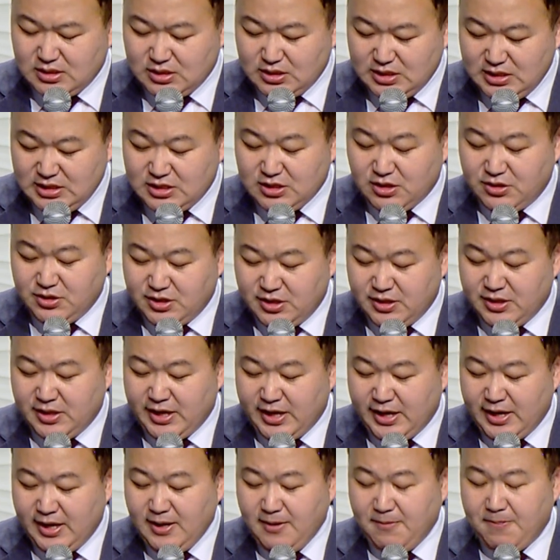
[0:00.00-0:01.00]

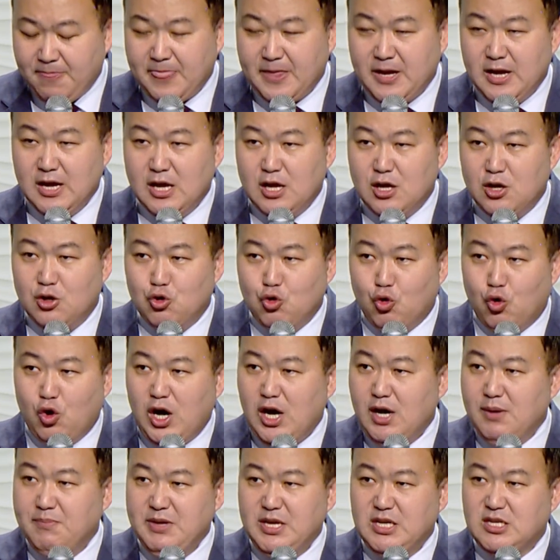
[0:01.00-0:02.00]
있었는데
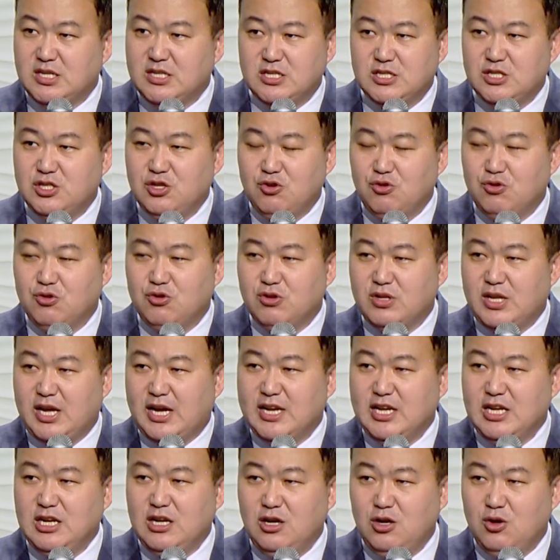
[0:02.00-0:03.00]
요압이 극적으로
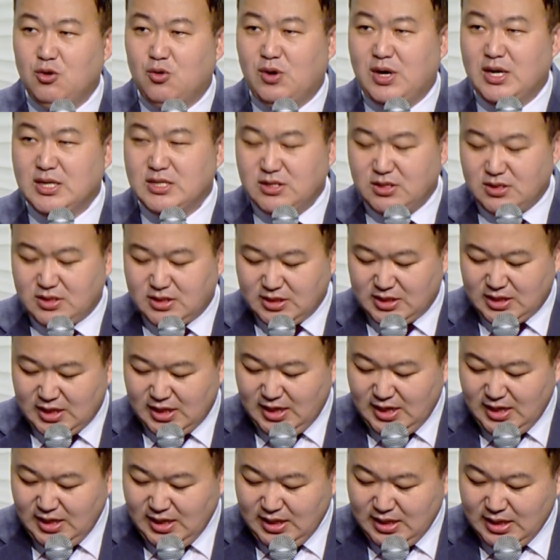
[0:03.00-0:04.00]
다리를 놓아서
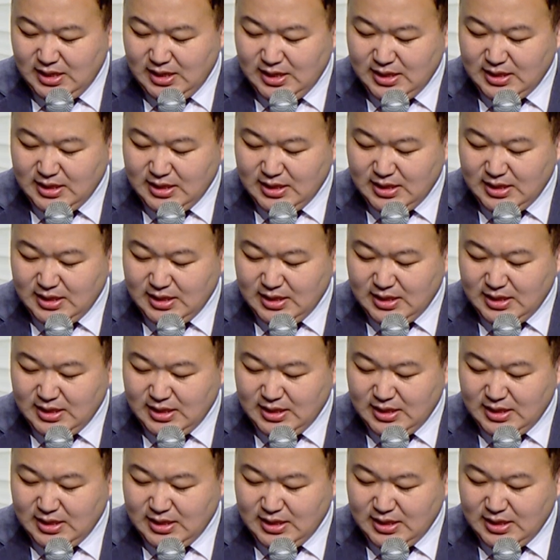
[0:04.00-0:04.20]
그가